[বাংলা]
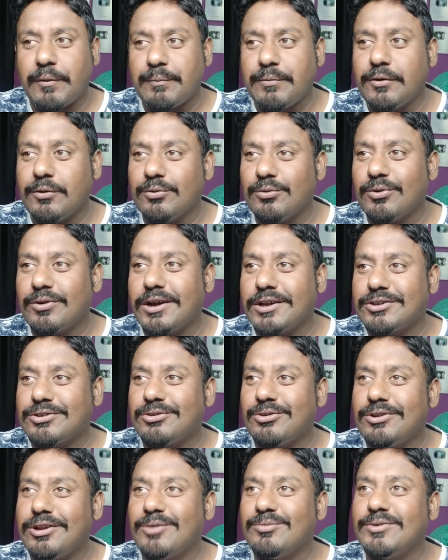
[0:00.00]
আপনি কোনো কাজ
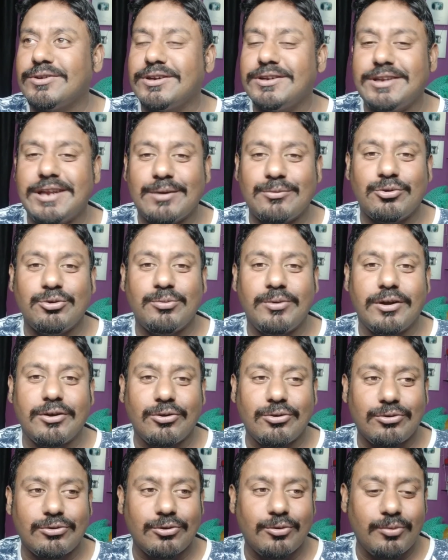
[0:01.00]
করলে আপনাকে এমন ব্যঙ্গ
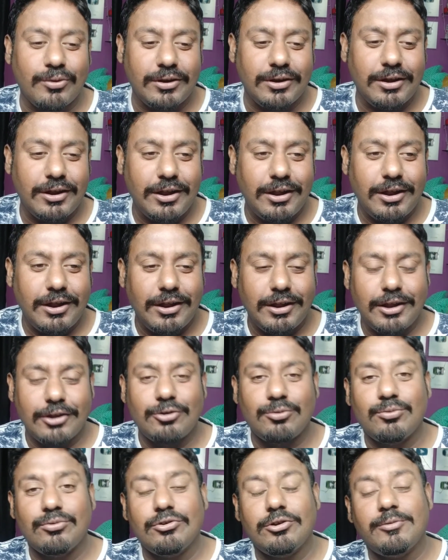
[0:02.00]
করবে যেন
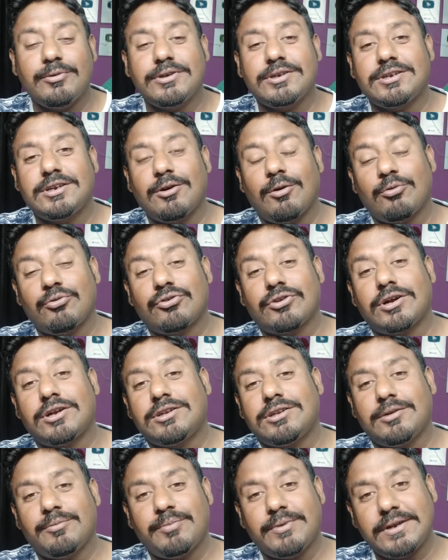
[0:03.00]
মনে হবে সে
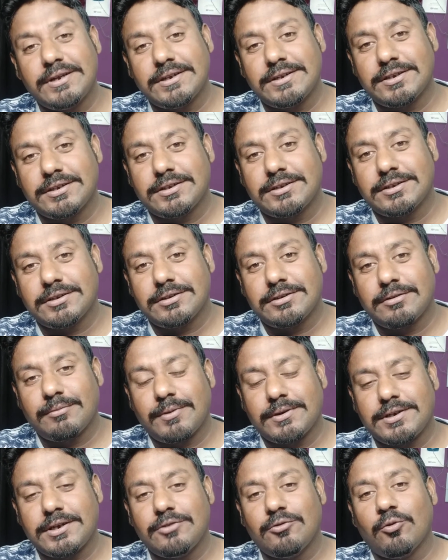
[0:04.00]
অস্কারটা পেয়ে এসছে
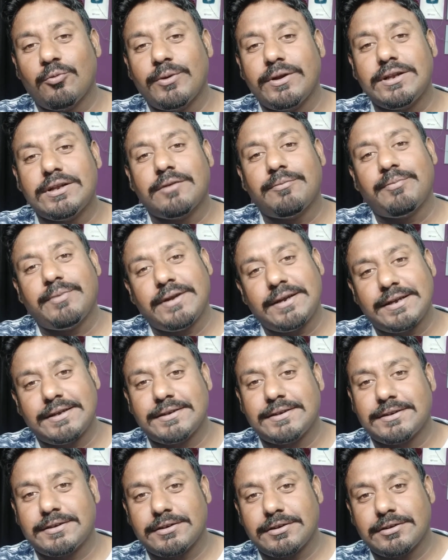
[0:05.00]
বা সে নোবেলটা পেয়ে
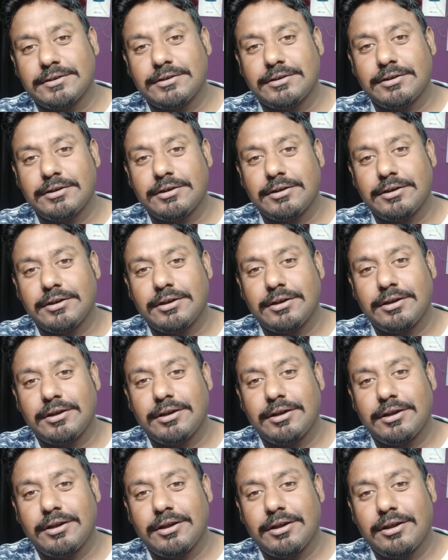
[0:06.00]
এসছে
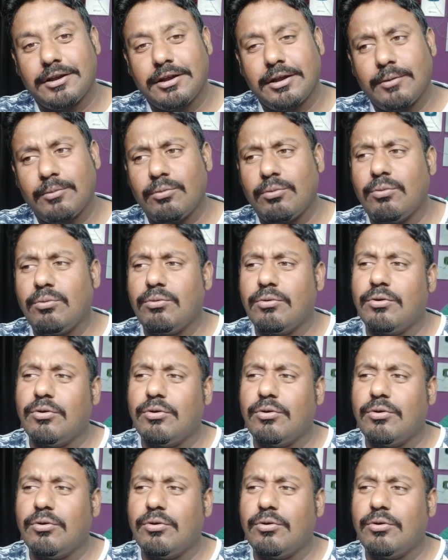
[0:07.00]
এবং